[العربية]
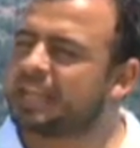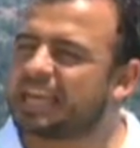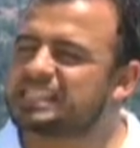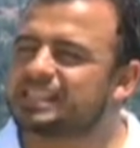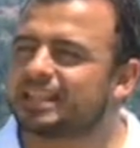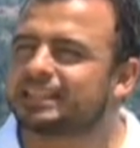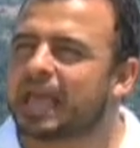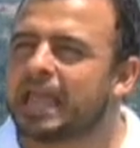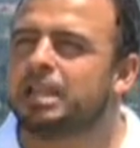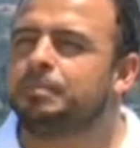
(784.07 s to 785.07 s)
لأن كسرة
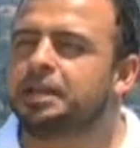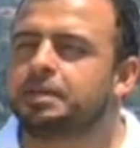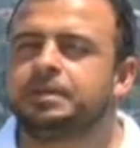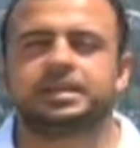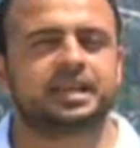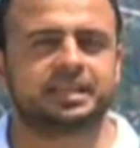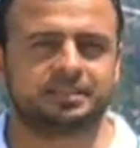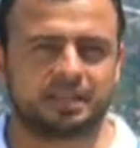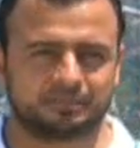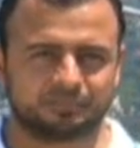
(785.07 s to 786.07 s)
قلب كبيرة
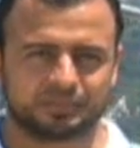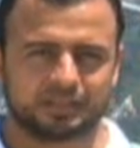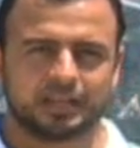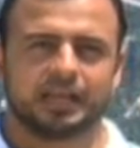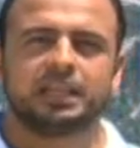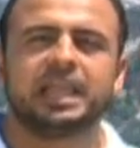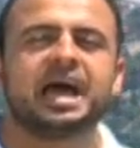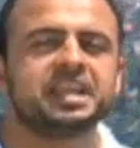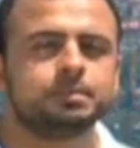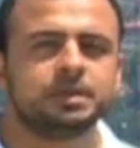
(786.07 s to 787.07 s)
جدا
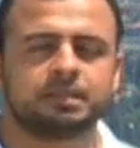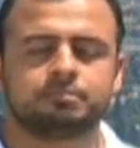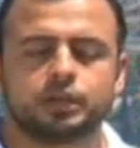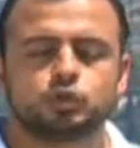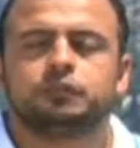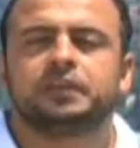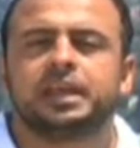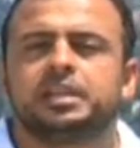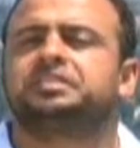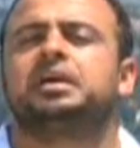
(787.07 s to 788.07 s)
لقريبي لما يشوف
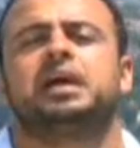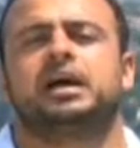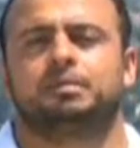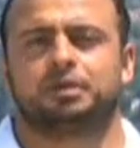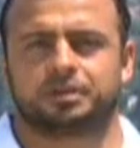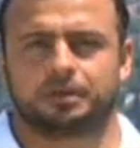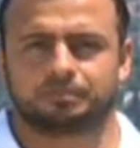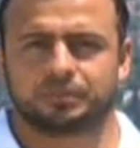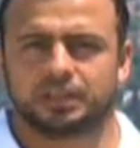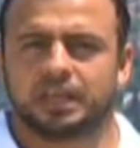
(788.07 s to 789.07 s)
خيري طالع على
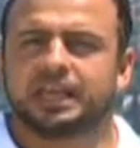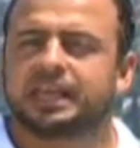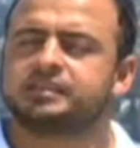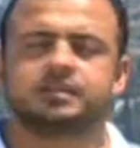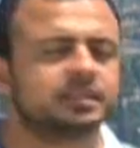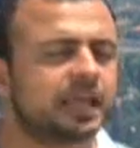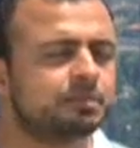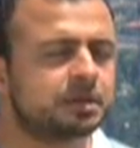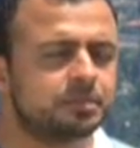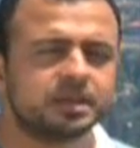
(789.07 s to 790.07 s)
بره كسرة
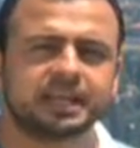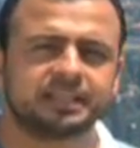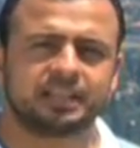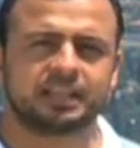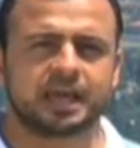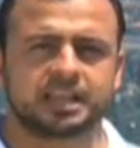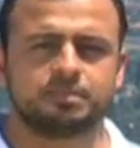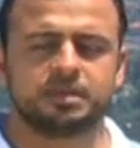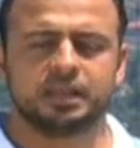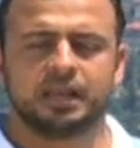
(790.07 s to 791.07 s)
قلب كبيرة جدا
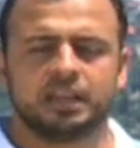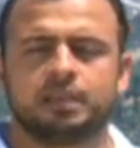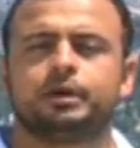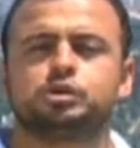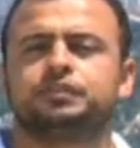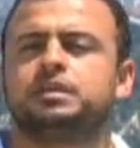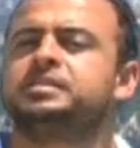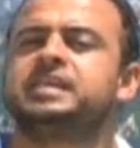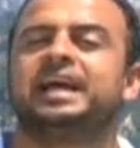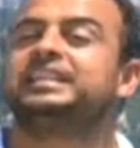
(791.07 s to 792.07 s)
لقريبي لما
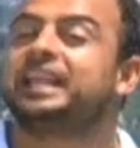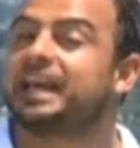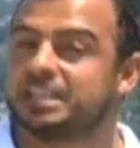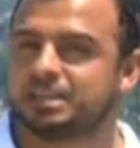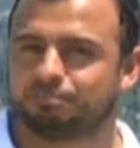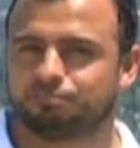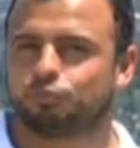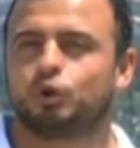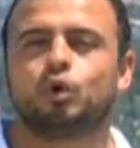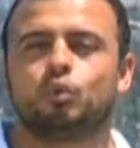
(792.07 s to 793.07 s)
يشوفني بساعد الغريب
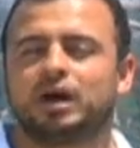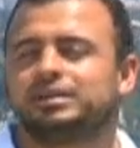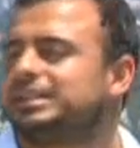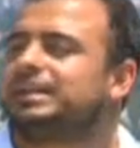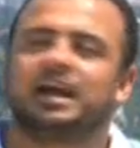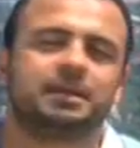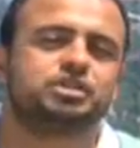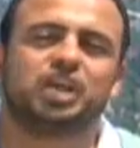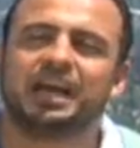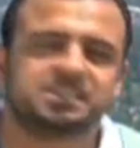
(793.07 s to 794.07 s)
وهو
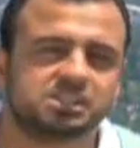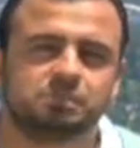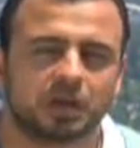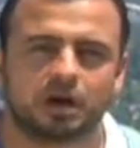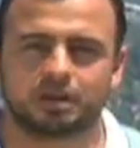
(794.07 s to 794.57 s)
أنا مش حاسس بيه